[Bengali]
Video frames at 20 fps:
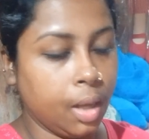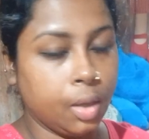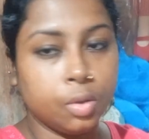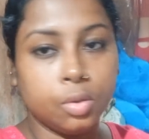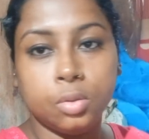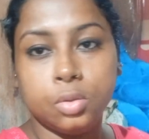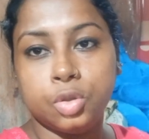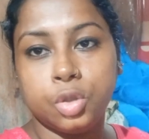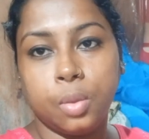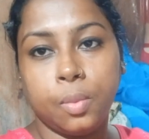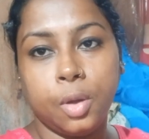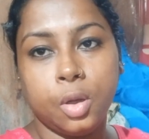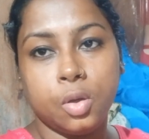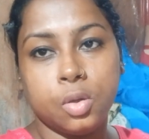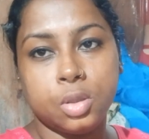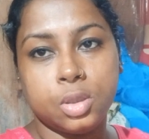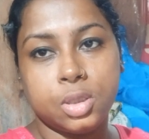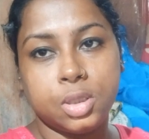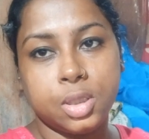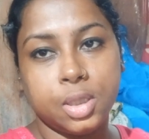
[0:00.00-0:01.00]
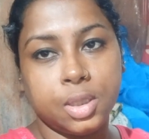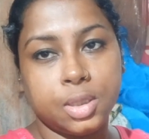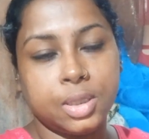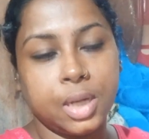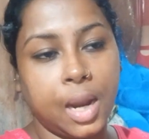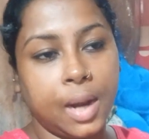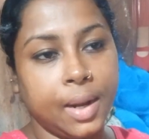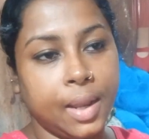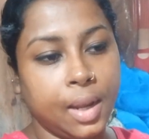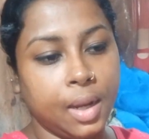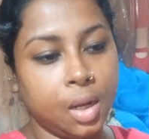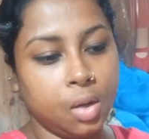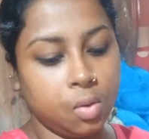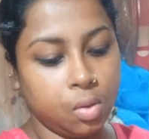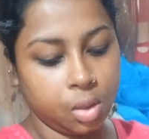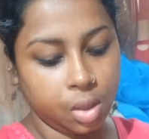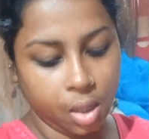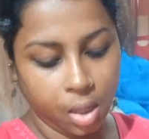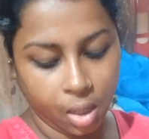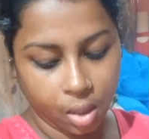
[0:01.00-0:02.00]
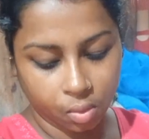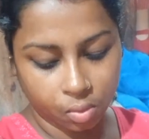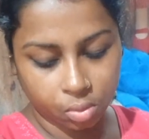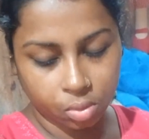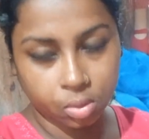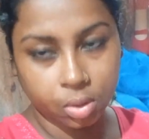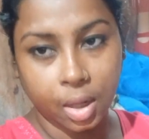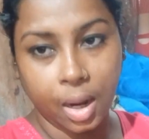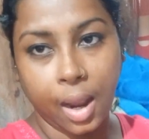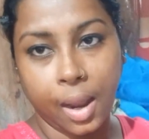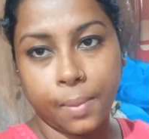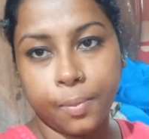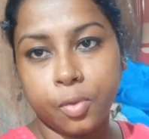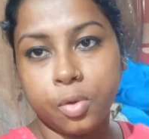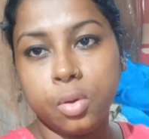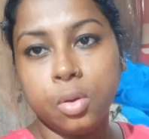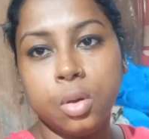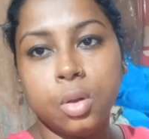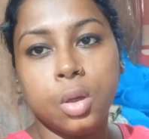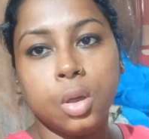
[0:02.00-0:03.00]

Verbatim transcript: এখন সময় হচ্ছে সাড়ে এগারোটা এখন খাবো